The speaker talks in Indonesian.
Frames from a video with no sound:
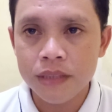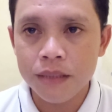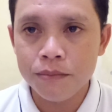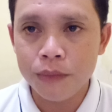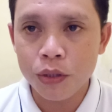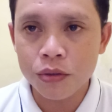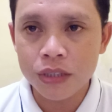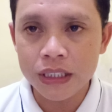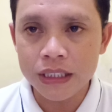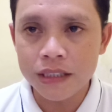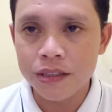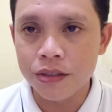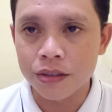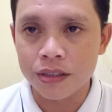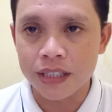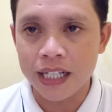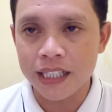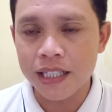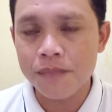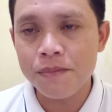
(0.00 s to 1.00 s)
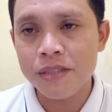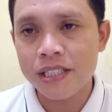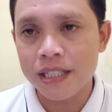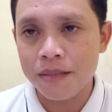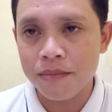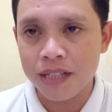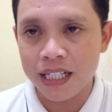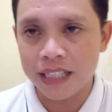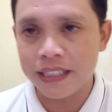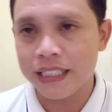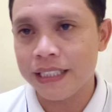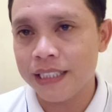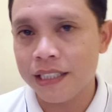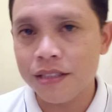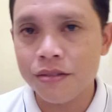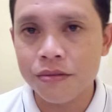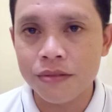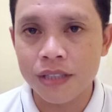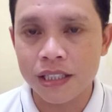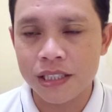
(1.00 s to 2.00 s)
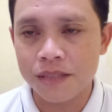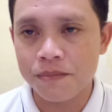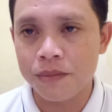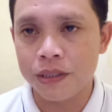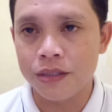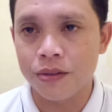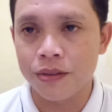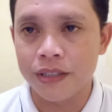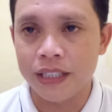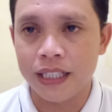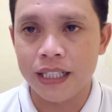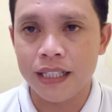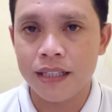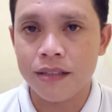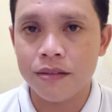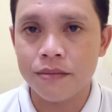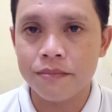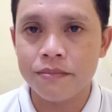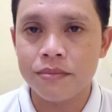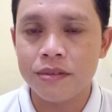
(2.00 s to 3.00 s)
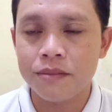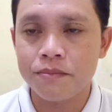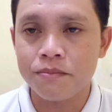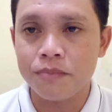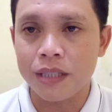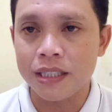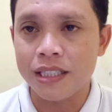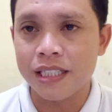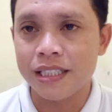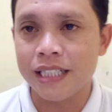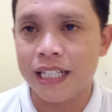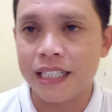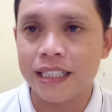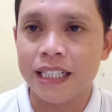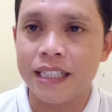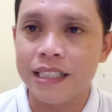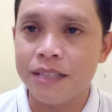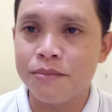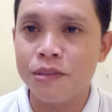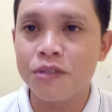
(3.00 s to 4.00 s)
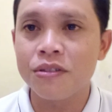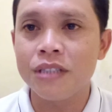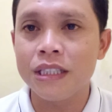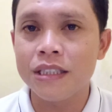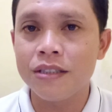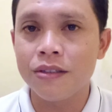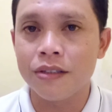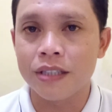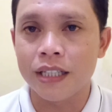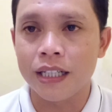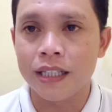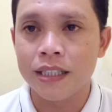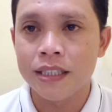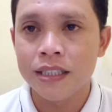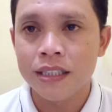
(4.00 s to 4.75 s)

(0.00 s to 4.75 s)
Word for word: mau tidur, Anda bisa melatihnya juga sebetulnya pada saat Anda mau tidur ya.